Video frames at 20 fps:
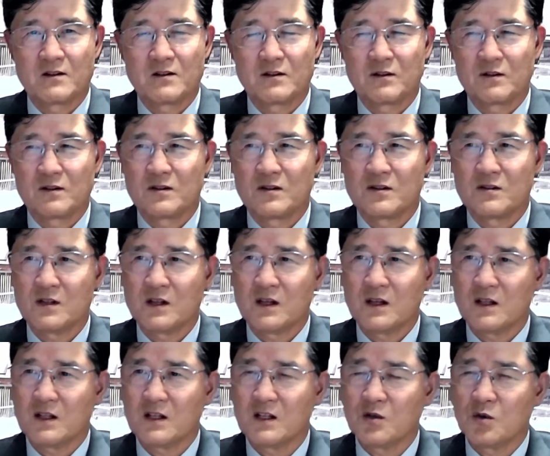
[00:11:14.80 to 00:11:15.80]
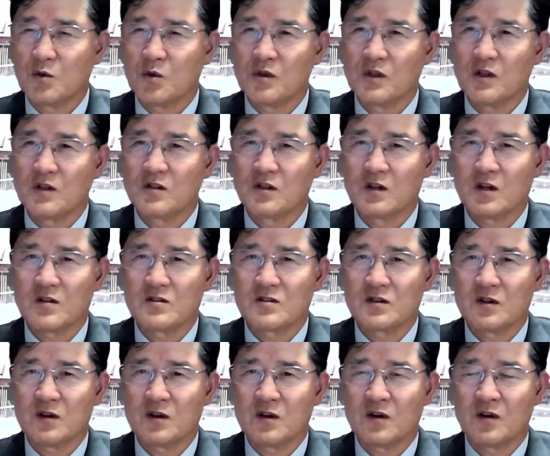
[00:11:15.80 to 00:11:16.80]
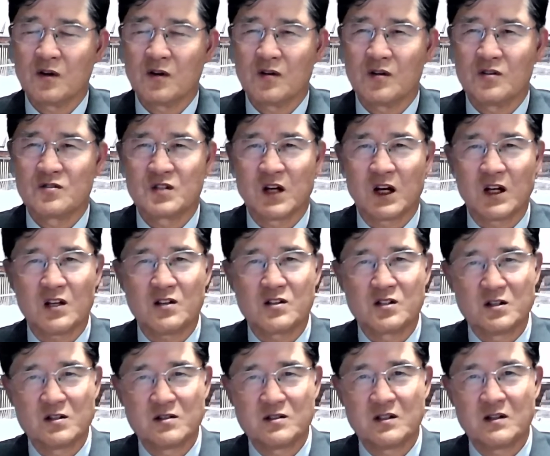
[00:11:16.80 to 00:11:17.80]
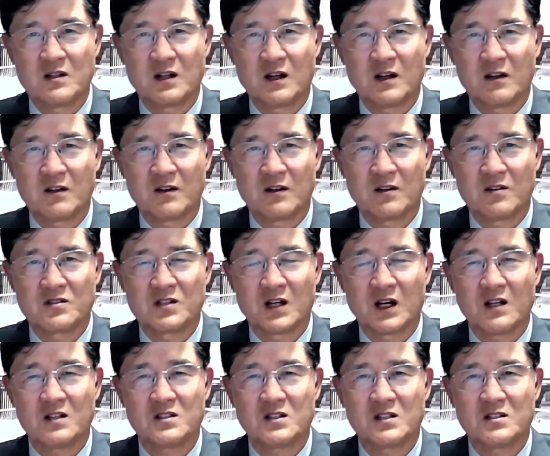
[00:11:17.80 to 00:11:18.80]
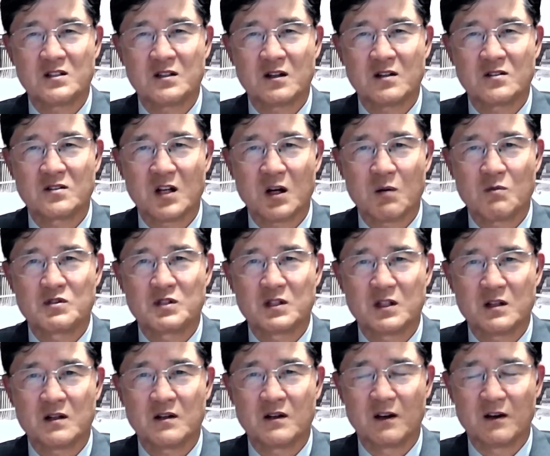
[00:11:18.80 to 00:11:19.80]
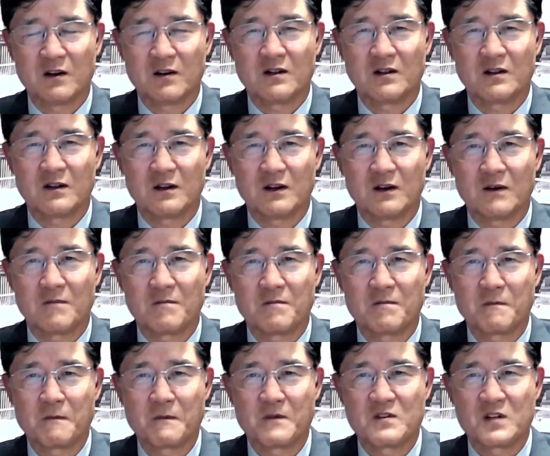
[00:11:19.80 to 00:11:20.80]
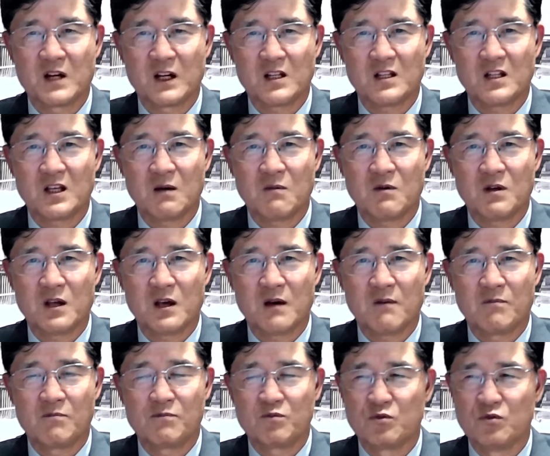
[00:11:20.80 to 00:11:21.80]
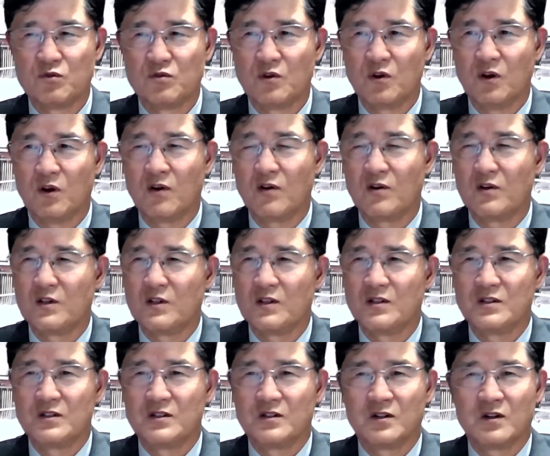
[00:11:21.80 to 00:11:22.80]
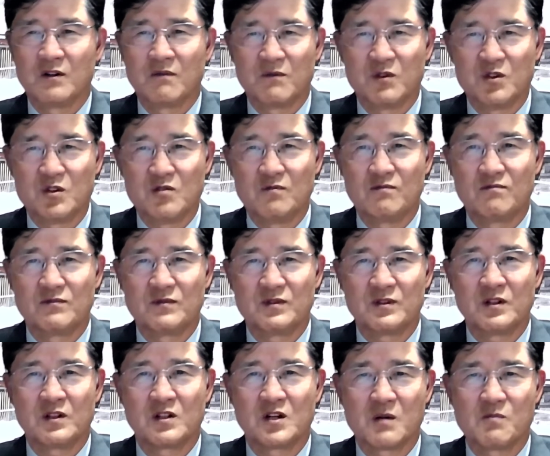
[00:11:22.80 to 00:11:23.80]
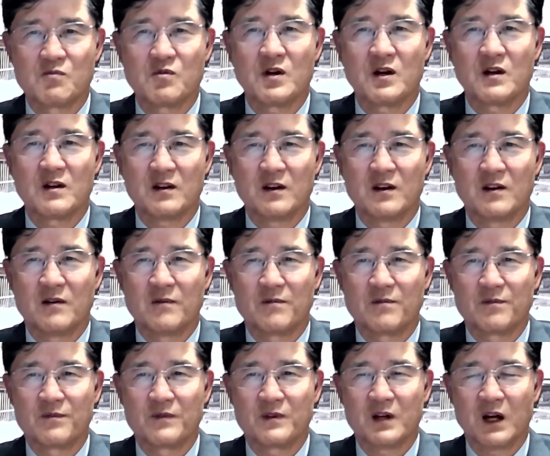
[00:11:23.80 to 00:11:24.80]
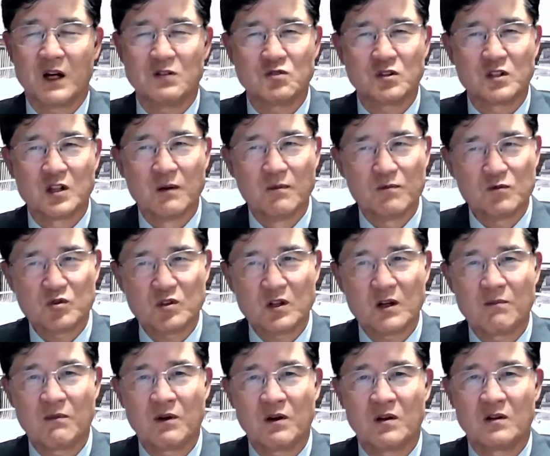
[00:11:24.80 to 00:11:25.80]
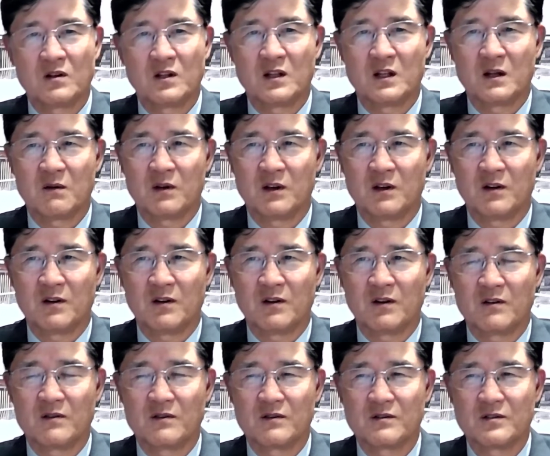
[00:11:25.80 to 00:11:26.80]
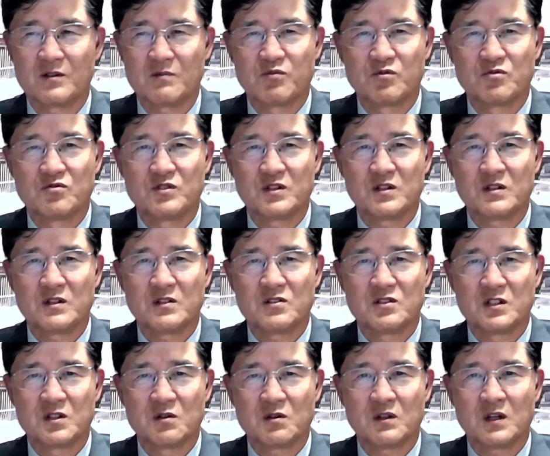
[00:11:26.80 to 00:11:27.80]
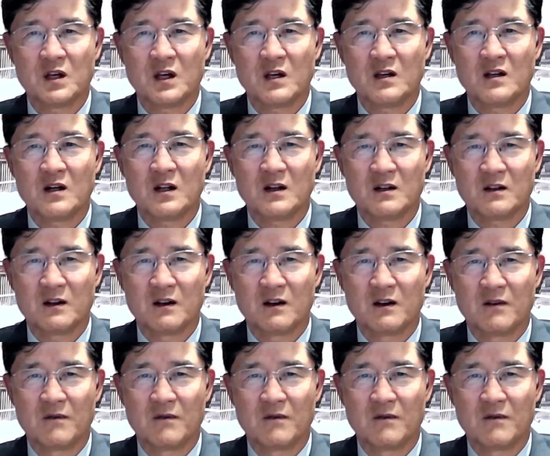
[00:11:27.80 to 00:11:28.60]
그런데 기도원이 거기서 자기 절제를 하는 거예요. 자기 자신과의 싸움에서 이긴 거예요. 그러니까. 자기 내면의 분노, 어, 미움 이거 극복한 거예요. 아주 겸손한 말로 대답해요. 그 분쟁을 지이렇게 해결하는 거예요.